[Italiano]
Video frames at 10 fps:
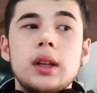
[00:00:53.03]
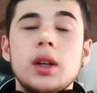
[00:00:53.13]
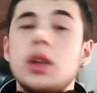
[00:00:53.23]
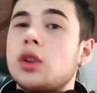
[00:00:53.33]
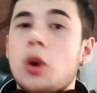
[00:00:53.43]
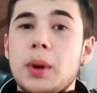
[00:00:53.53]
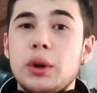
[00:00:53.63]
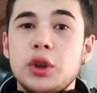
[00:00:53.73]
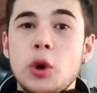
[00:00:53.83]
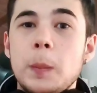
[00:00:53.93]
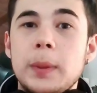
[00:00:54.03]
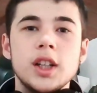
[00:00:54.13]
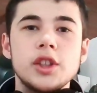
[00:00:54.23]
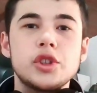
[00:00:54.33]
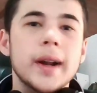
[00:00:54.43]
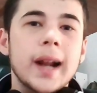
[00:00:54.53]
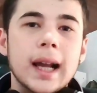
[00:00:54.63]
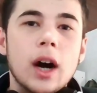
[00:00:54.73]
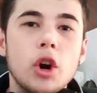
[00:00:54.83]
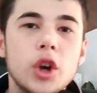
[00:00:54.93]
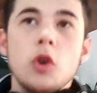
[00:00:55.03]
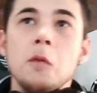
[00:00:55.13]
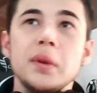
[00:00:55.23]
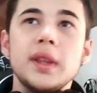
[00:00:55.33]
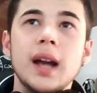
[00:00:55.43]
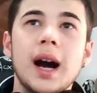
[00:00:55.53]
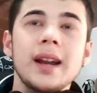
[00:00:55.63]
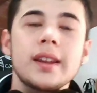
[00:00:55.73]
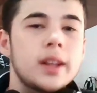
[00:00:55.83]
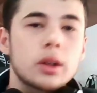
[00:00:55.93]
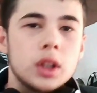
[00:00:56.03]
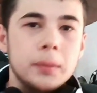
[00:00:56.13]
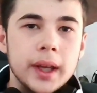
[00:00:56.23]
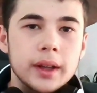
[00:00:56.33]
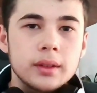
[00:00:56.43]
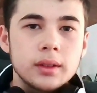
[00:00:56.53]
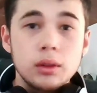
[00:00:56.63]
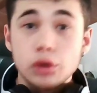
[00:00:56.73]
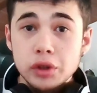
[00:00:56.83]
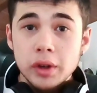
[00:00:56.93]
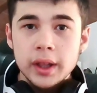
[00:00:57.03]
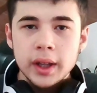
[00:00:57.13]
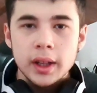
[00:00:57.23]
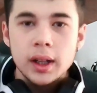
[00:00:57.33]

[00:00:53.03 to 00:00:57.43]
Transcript: sono pieno di compiti. Cioè, raga, ho i compiti anche dietro di me. Non ci volete credere,